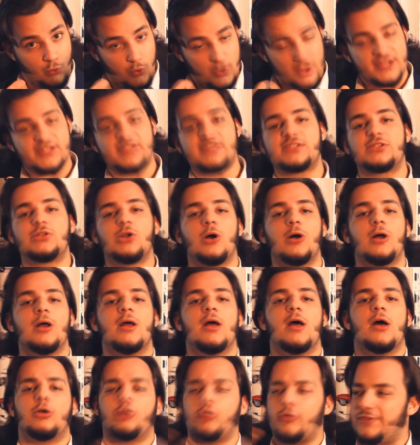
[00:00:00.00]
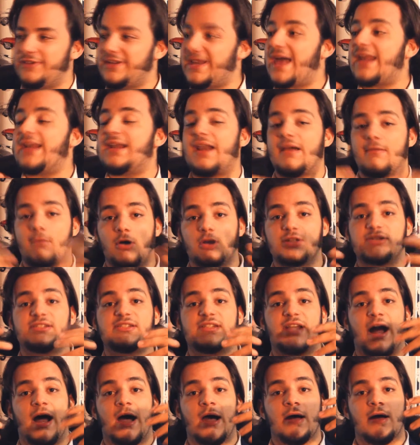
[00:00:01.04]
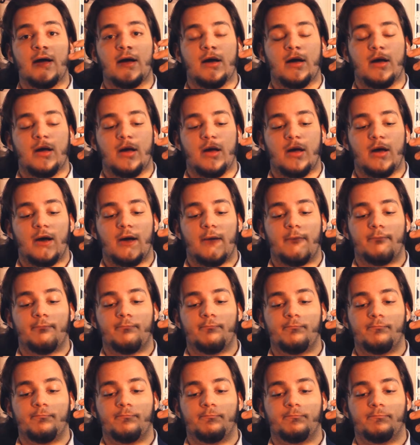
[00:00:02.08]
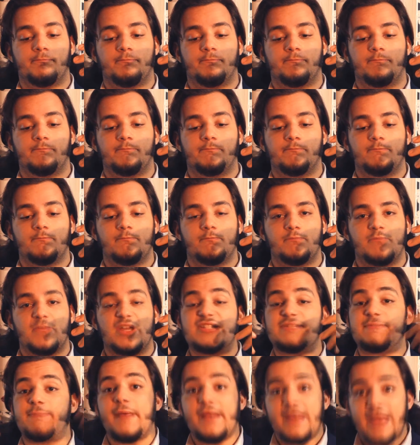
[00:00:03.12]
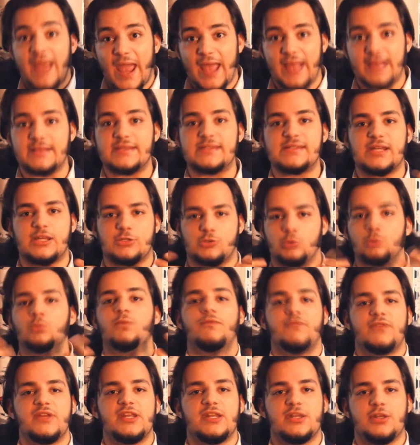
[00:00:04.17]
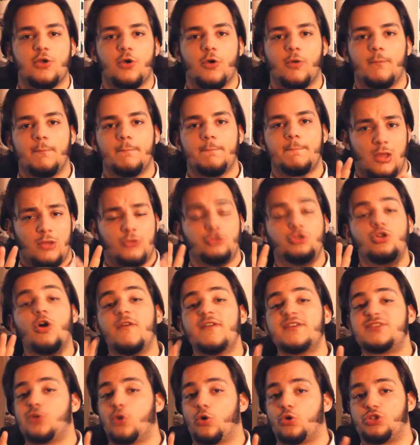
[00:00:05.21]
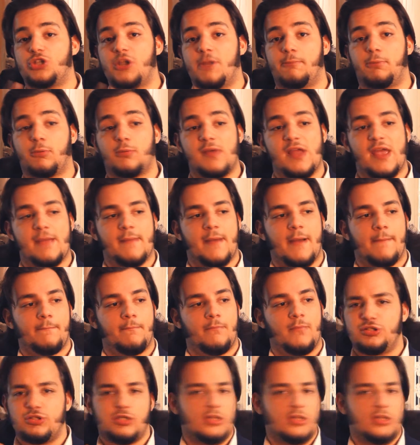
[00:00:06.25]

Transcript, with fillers: questo rovinare la vostra ehm, esperienza su un video dove sorge il problema?